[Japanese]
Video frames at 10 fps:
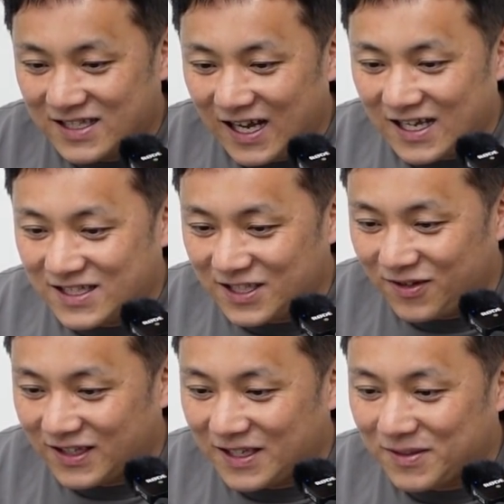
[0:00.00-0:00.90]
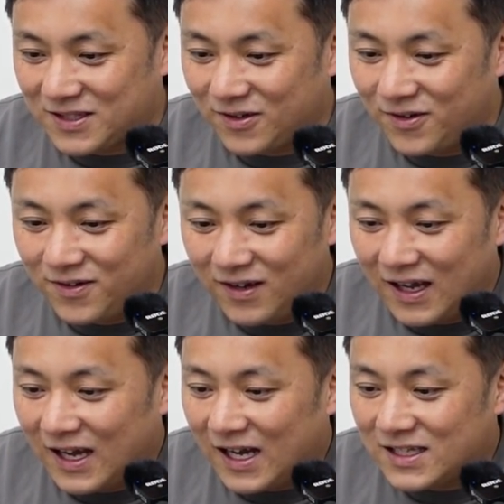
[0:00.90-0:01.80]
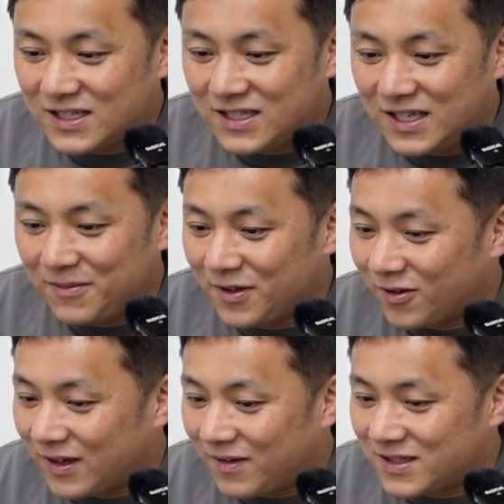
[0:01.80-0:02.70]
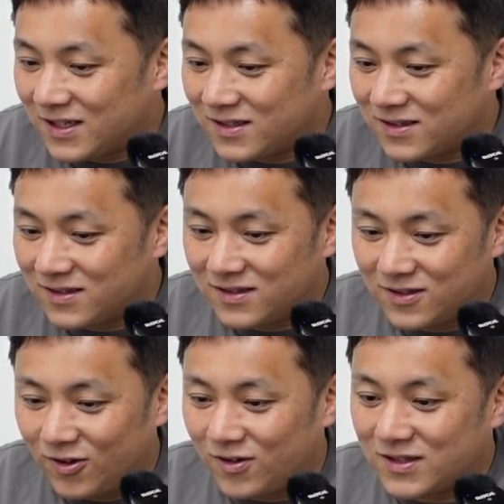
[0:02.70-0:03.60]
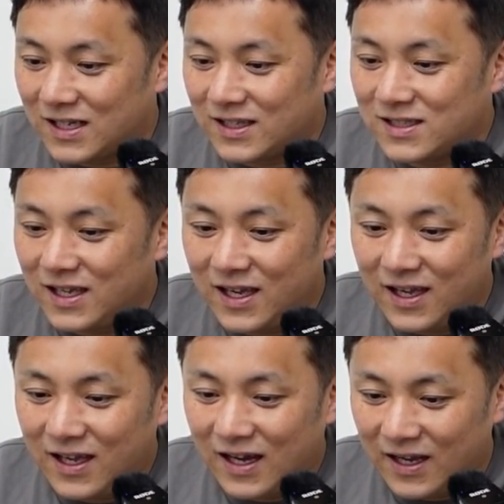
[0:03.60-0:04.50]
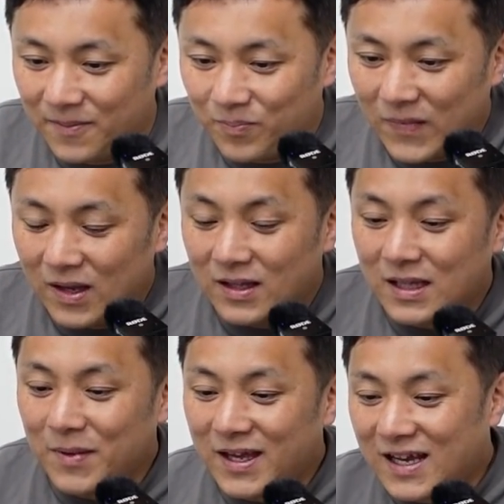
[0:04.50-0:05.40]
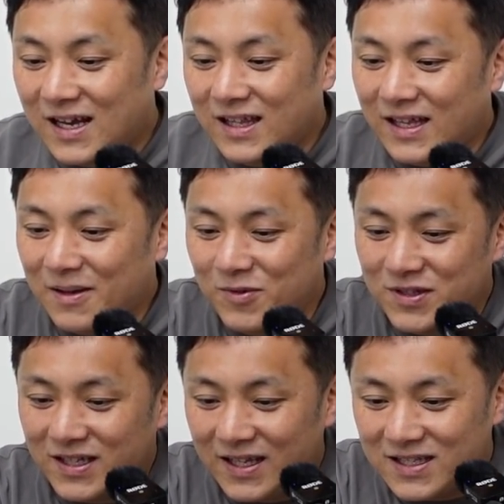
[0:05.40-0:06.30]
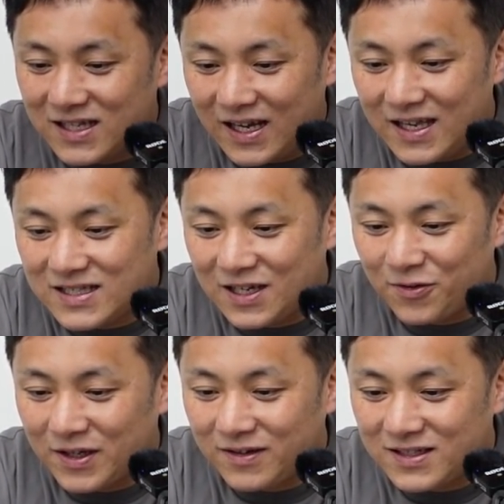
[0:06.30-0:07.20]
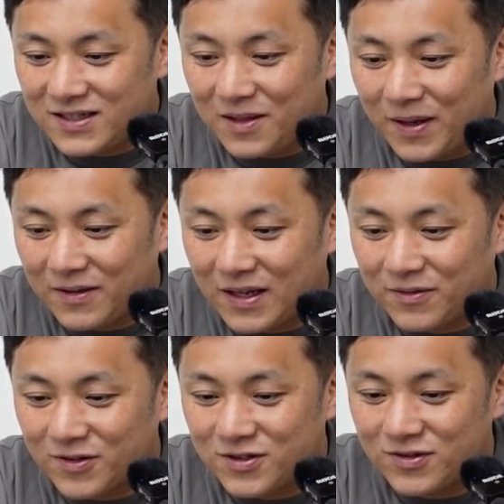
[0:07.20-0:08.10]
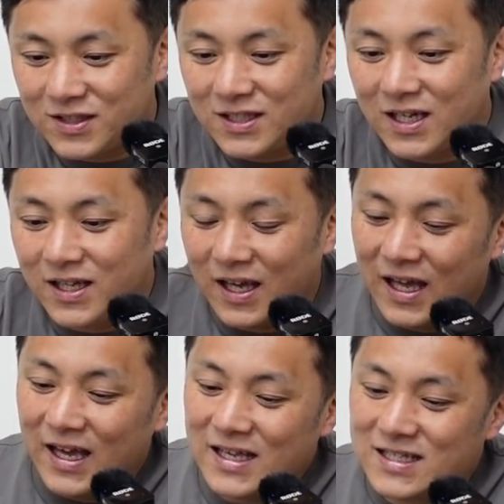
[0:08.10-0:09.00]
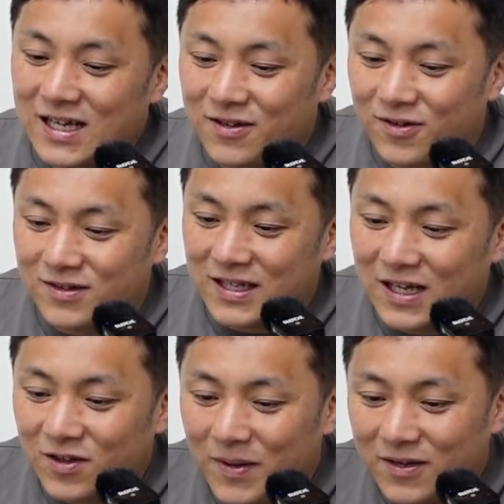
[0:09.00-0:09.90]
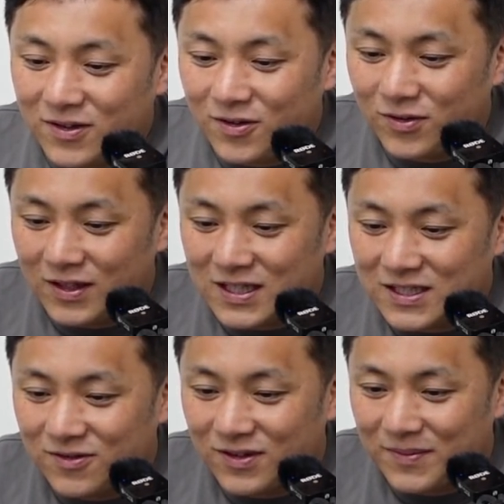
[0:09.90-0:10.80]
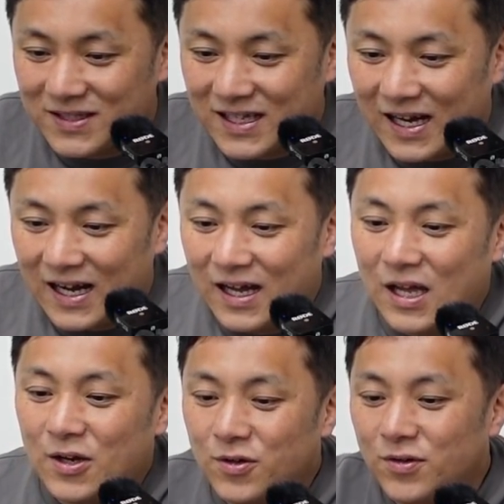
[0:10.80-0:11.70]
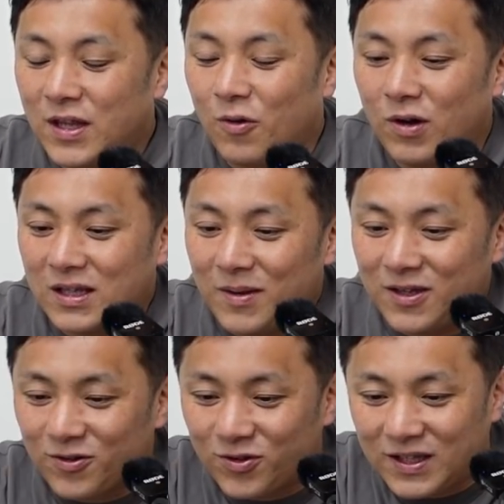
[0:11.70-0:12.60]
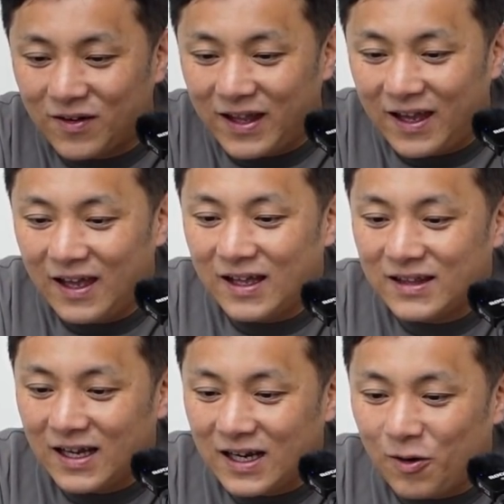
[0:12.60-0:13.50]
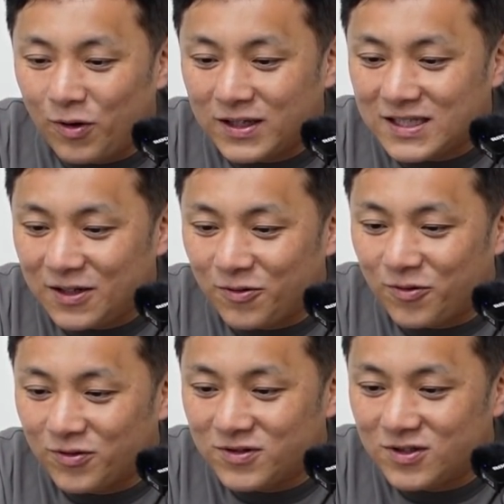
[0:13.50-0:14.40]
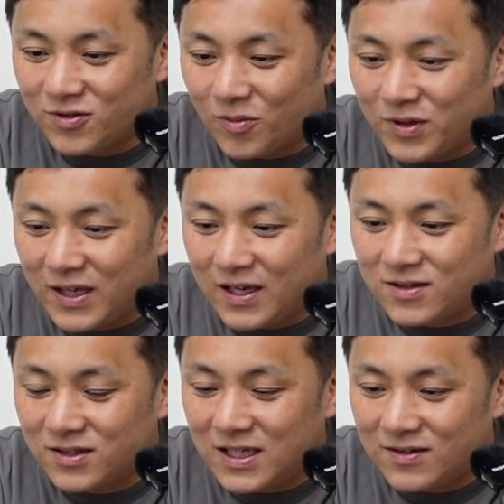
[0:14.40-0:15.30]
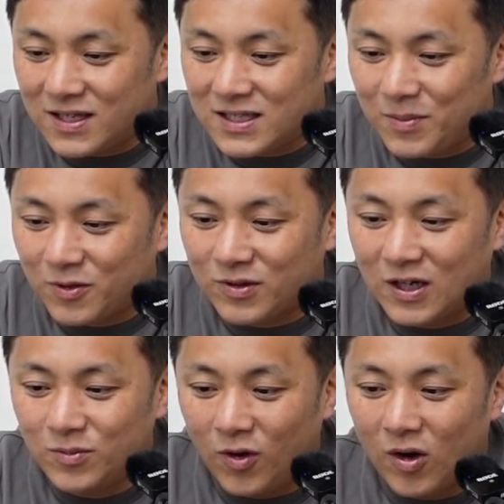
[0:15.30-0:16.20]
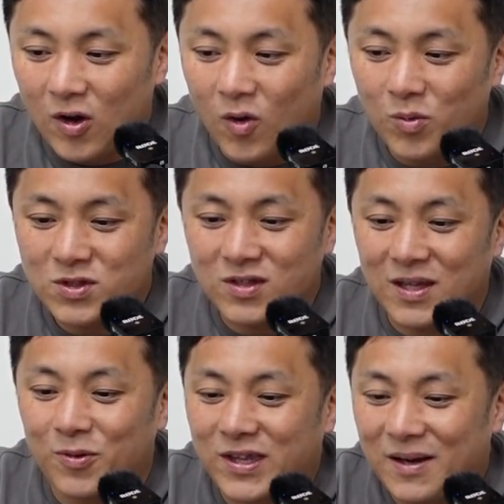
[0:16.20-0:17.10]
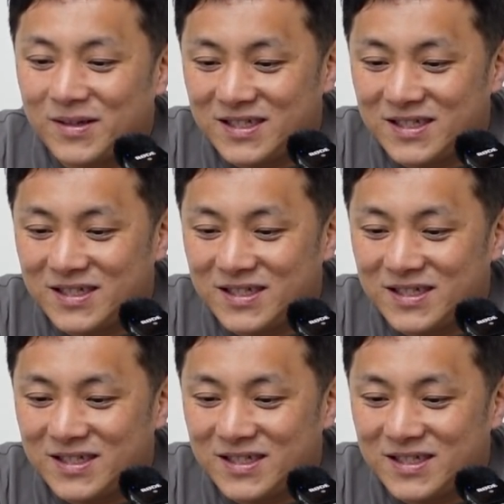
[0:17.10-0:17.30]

さあ、次の方いきますよ。ハッチレベルと革ジャンとさんですね。はい。他メーカーで大変申し訳ないですが、SR400 が常にバイクライフの中心にあり、SR のセカンドバイクということで写真を送りました。夫婦で大型免許を取ったので、なんか大型車両を購入しようと思い、XGR1300 を買うも、重すぎて持て余